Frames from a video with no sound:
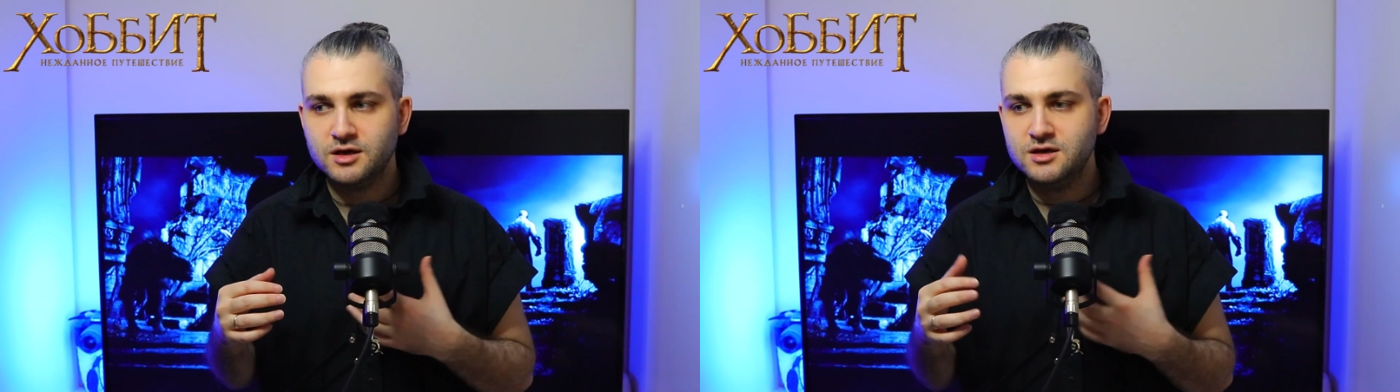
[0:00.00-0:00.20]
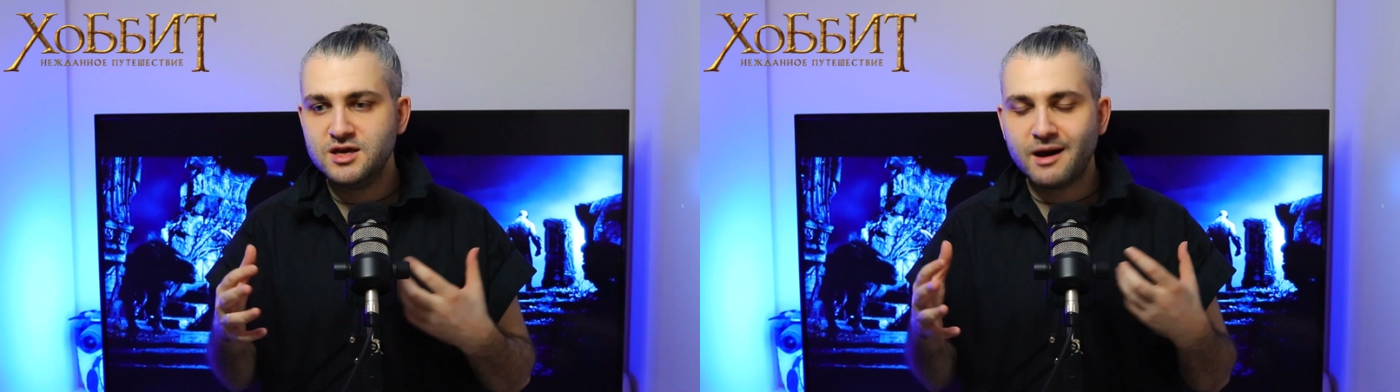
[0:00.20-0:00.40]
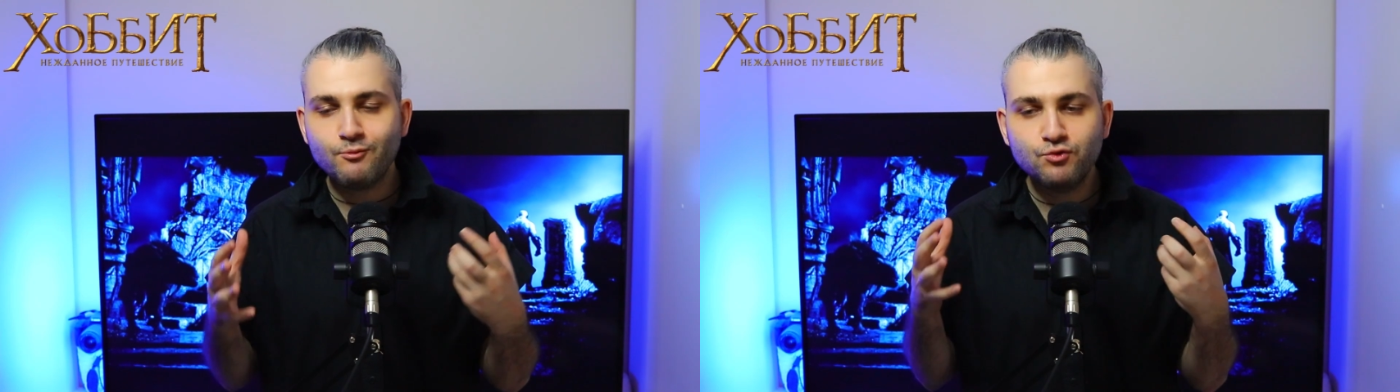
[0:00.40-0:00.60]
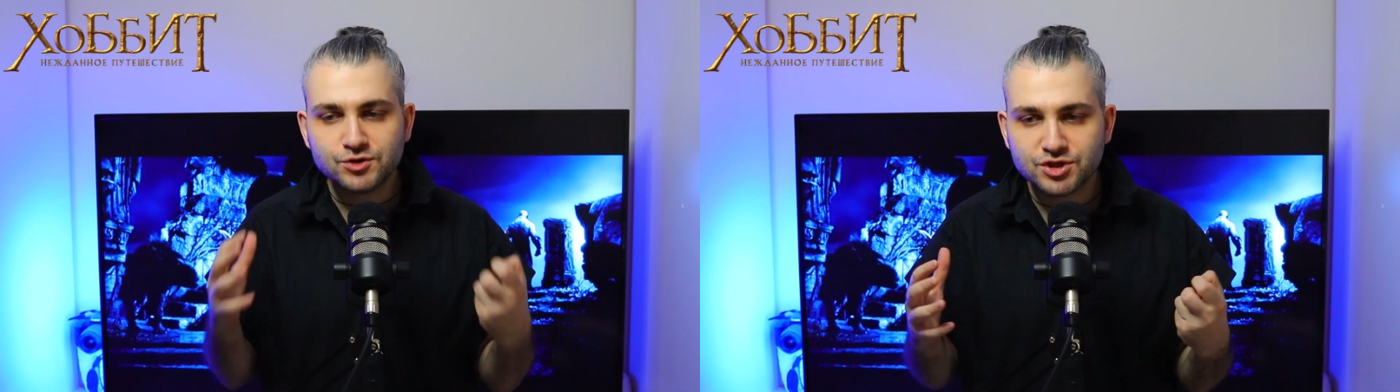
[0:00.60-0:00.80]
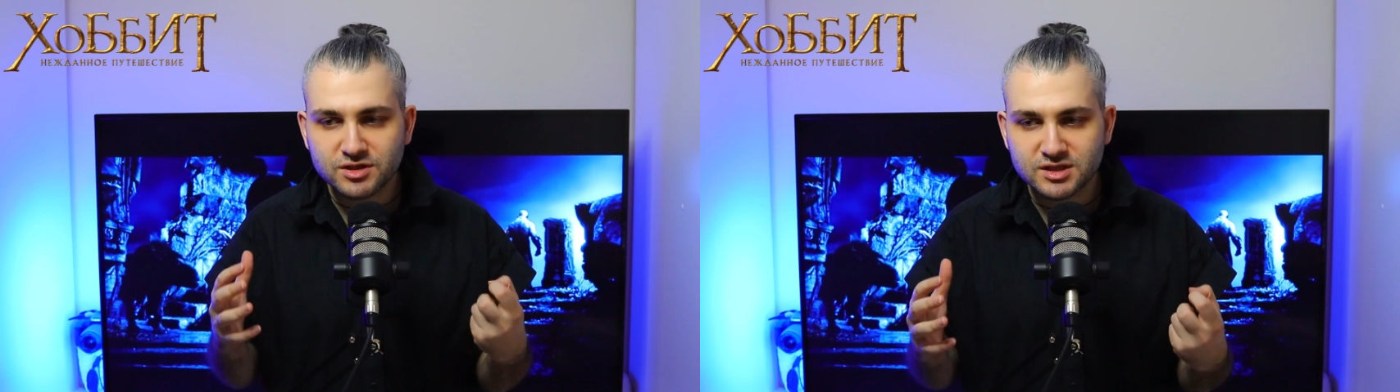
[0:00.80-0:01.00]
И я
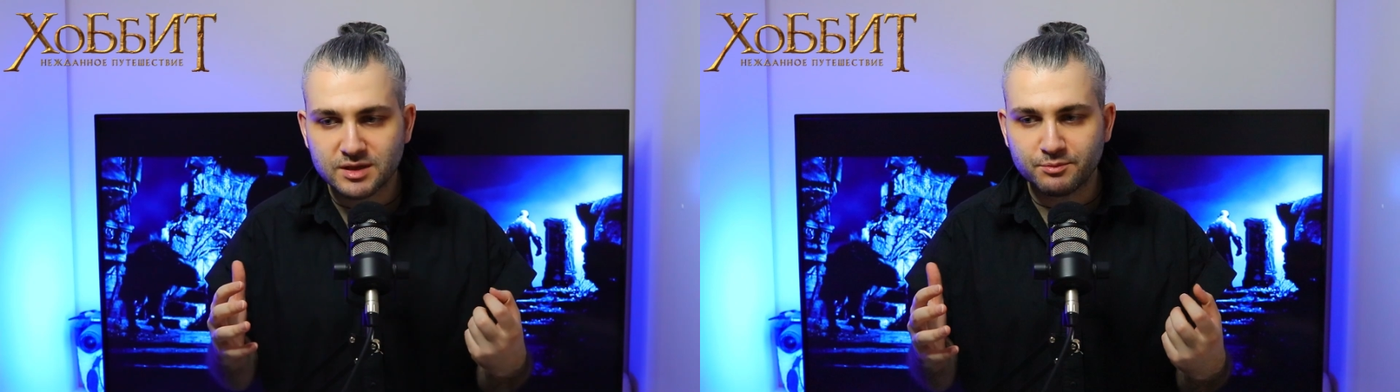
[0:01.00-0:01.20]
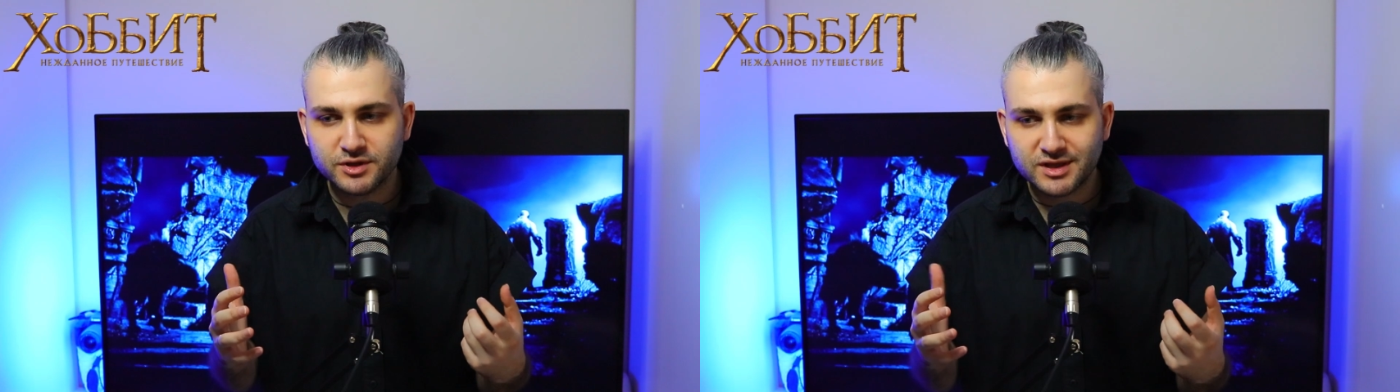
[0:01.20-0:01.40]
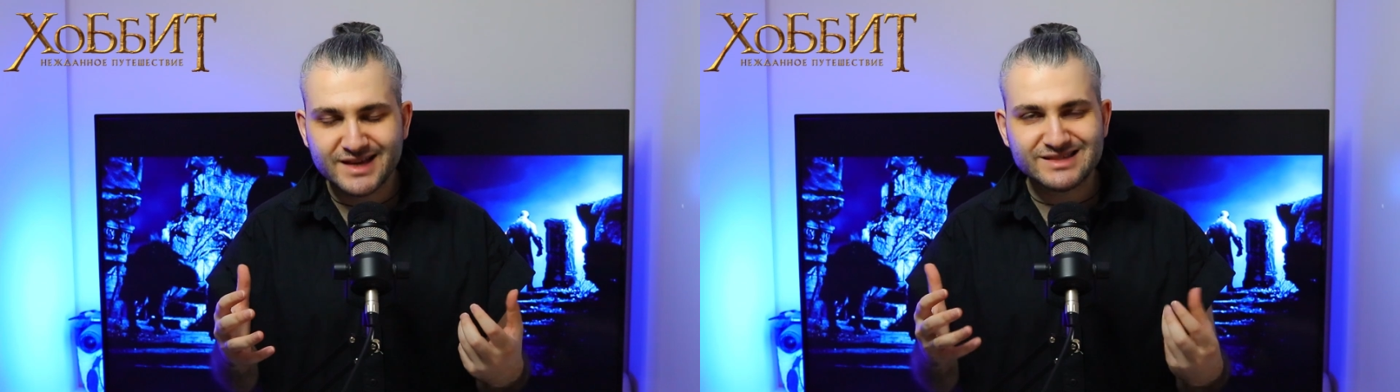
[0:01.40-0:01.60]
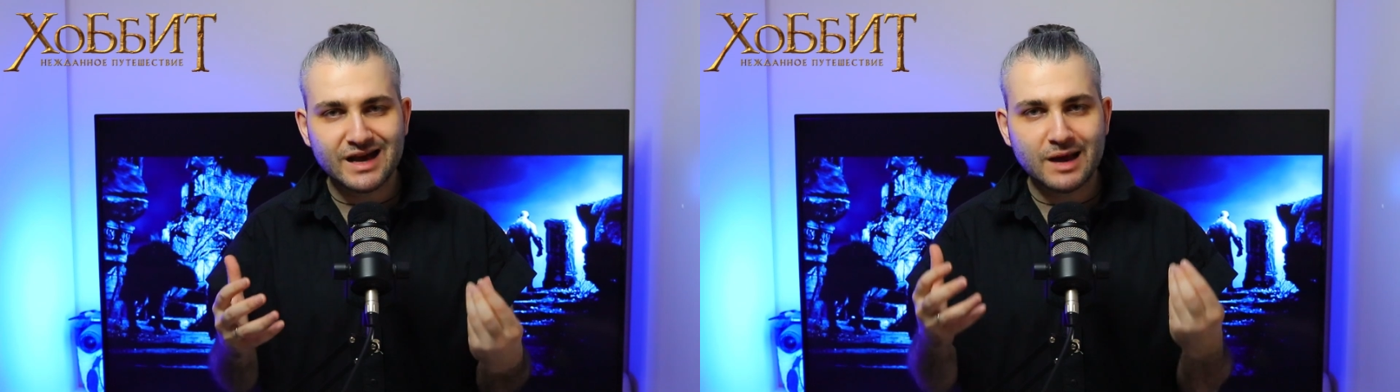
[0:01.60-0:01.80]
мучился, пытаясь